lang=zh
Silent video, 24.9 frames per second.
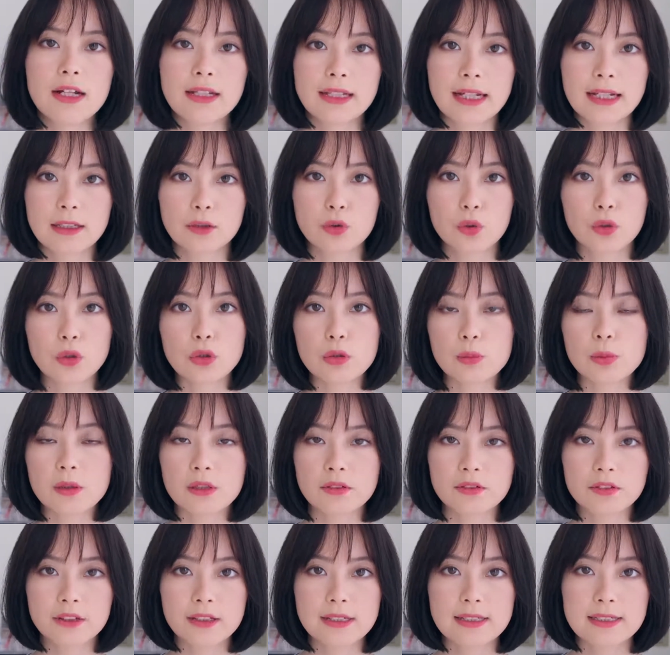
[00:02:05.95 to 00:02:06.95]
它对于皮
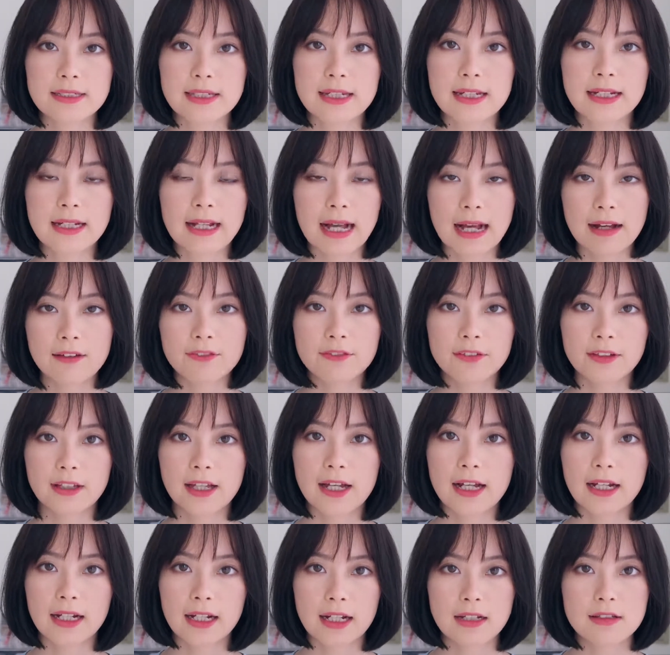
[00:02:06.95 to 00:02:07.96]
肤的一些卡粉
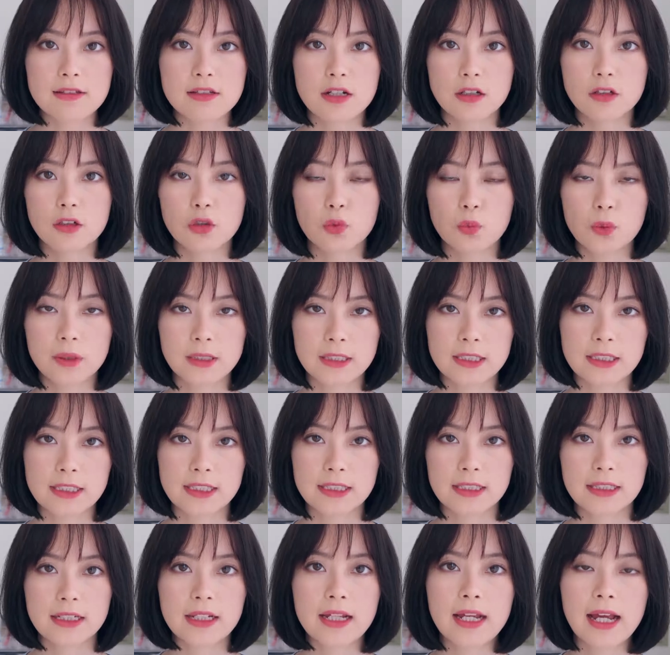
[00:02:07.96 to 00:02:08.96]
啊、干燥的问
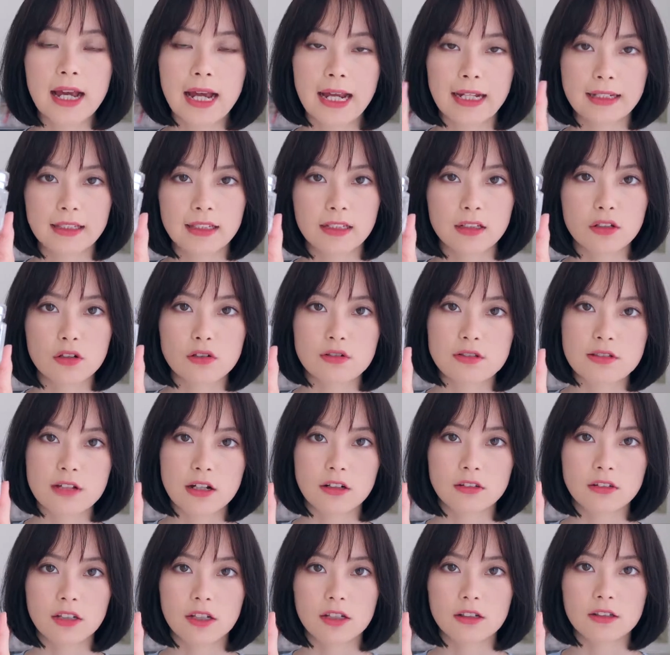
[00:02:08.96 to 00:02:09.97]
题还挺有
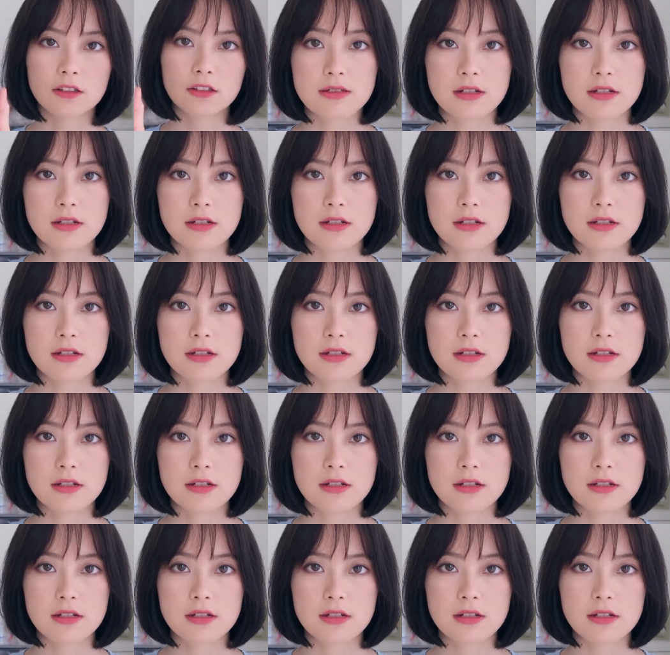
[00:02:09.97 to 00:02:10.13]
效的。